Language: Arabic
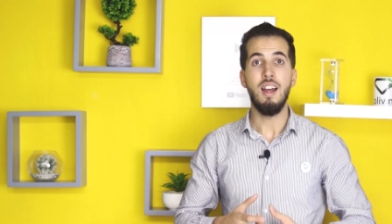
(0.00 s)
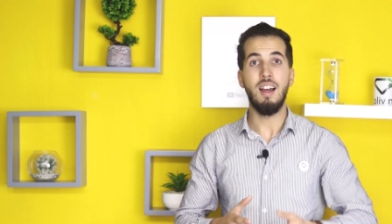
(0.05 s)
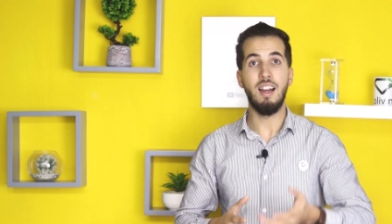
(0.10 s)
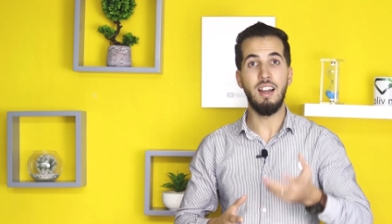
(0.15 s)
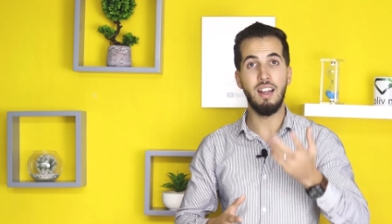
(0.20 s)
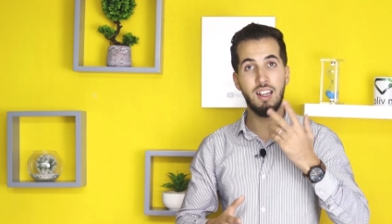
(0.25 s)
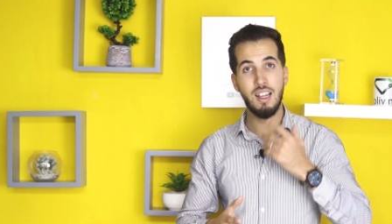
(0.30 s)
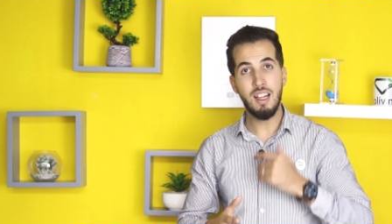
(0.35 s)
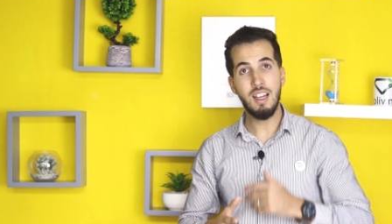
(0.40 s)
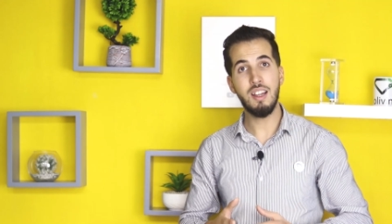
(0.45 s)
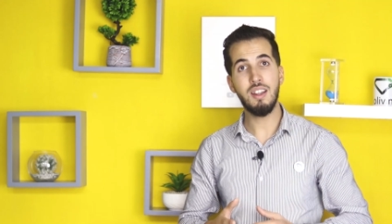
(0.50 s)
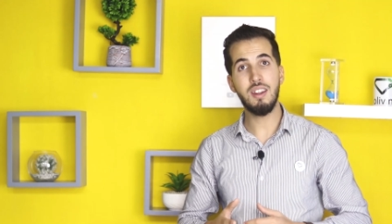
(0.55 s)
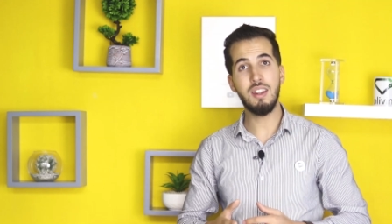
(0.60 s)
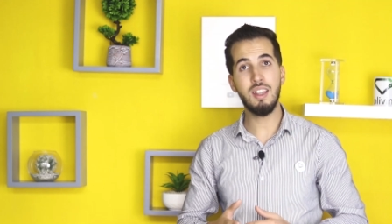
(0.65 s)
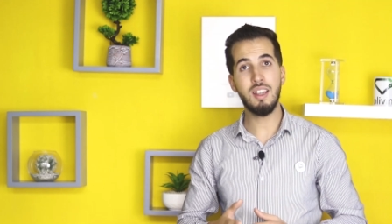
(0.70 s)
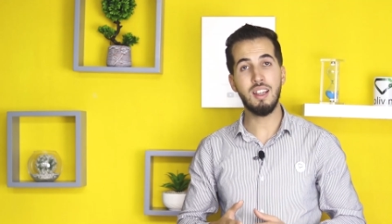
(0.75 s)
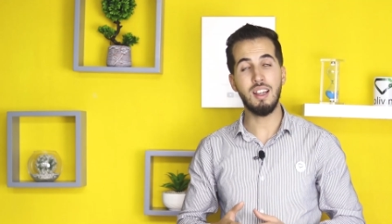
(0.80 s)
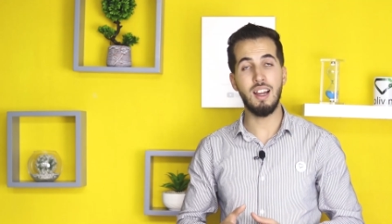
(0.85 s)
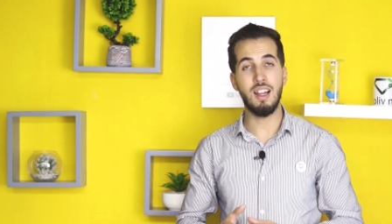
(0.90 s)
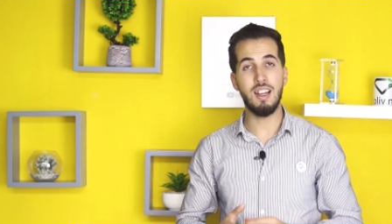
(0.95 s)
على
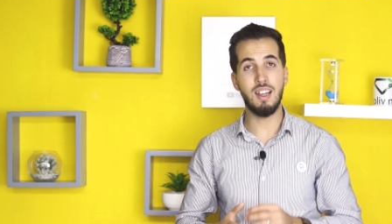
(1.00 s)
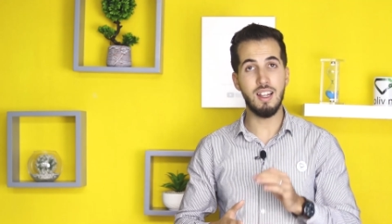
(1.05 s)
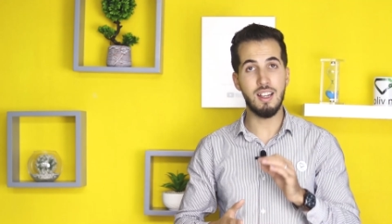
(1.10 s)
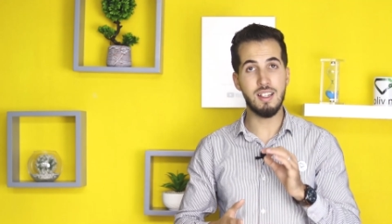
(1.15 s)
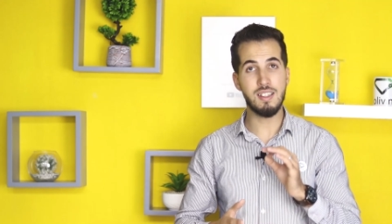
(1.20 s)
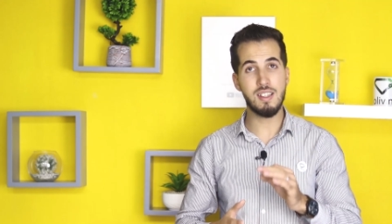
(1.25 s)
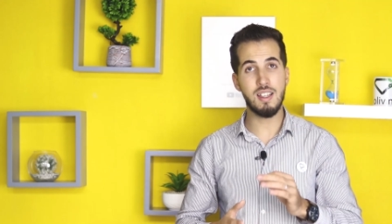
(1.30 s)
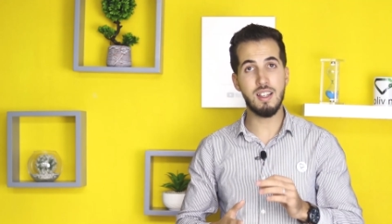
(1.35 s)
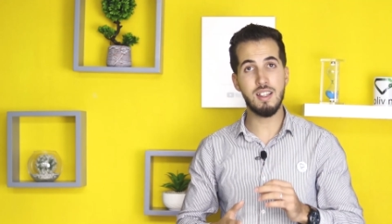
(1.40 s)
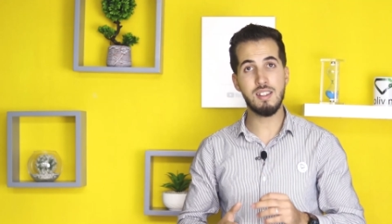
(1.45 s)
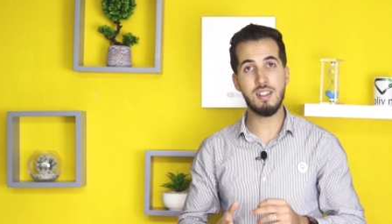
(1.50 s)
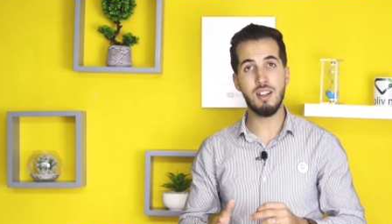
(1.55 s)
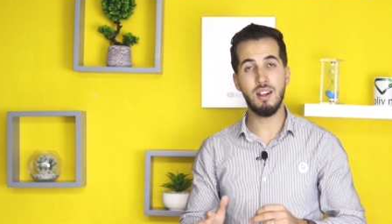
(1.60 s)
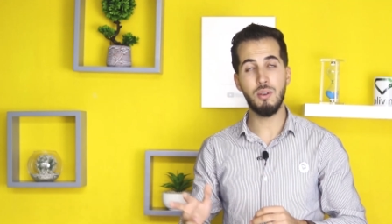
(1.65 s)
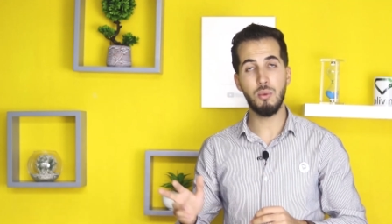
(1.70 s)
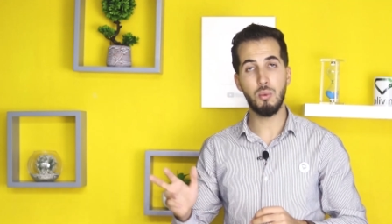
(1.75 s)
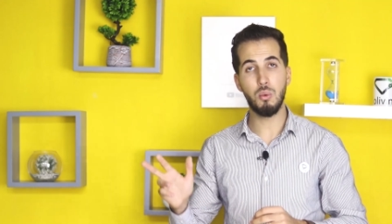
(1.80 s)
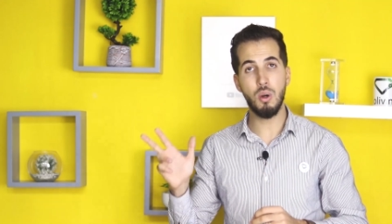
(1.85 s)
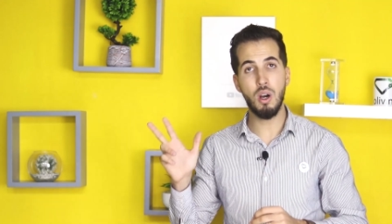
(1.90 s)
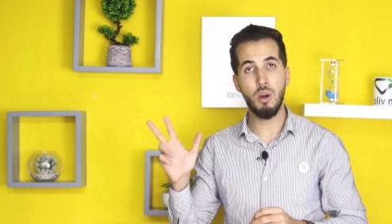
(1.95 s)
هذيك
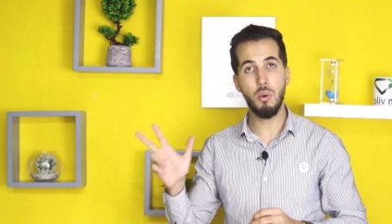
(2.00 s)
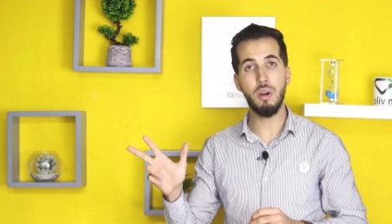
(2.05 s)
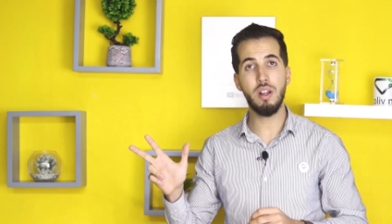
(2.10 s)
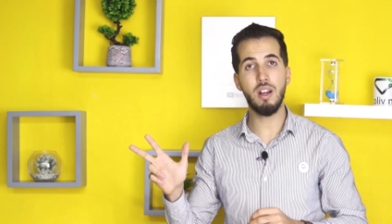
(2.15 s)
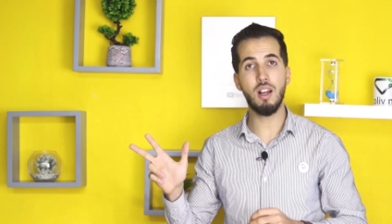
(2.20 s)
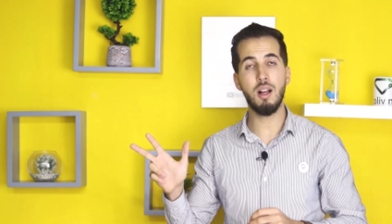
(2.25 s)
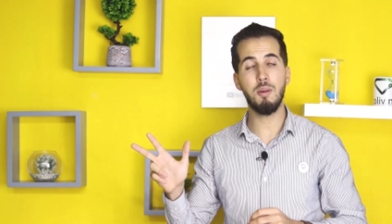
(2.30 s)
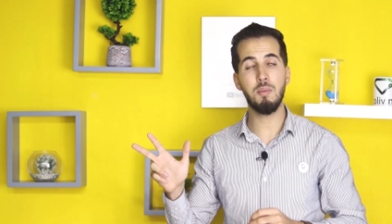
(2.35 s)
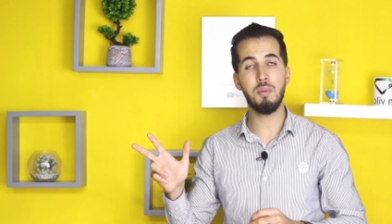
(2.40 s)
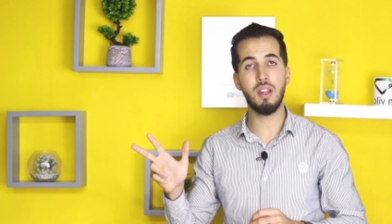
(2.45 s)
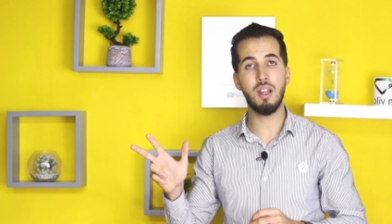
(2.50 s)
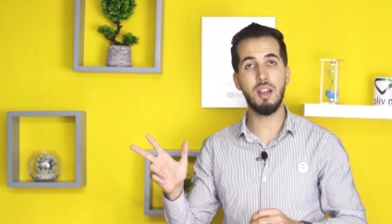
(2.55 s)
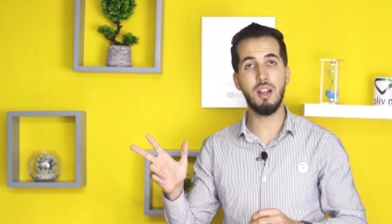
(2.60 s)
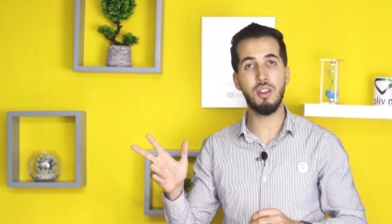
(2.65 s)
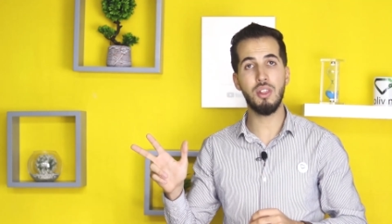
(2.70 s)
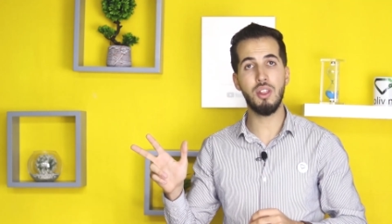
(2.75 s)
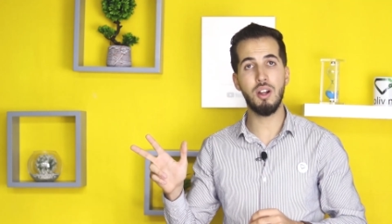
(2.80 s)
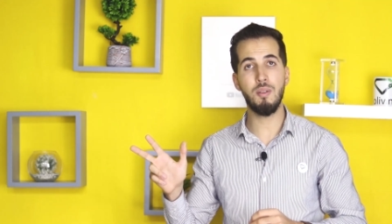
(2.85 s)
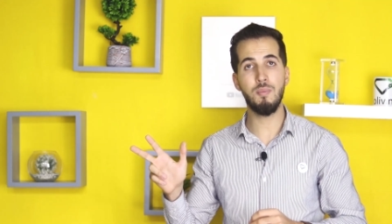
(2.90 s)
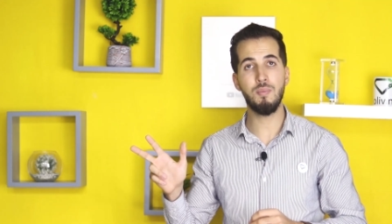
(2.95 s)
الأساسة وهو رقم
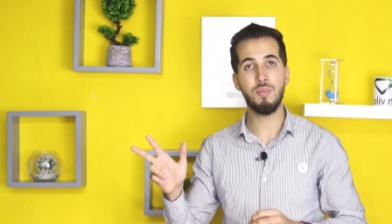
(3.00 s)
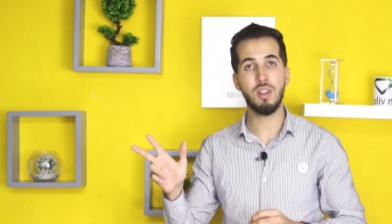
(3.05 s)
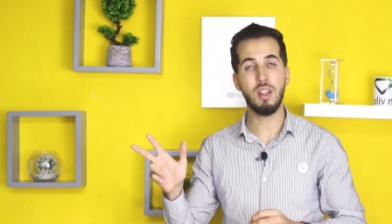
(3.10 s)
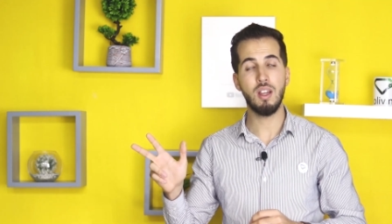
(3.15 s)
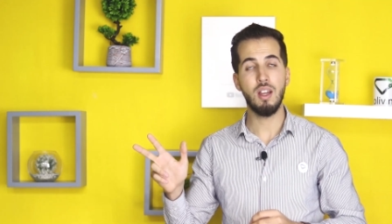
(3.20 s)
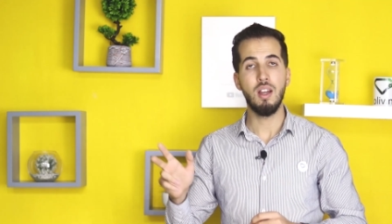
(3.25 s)
ثلاثة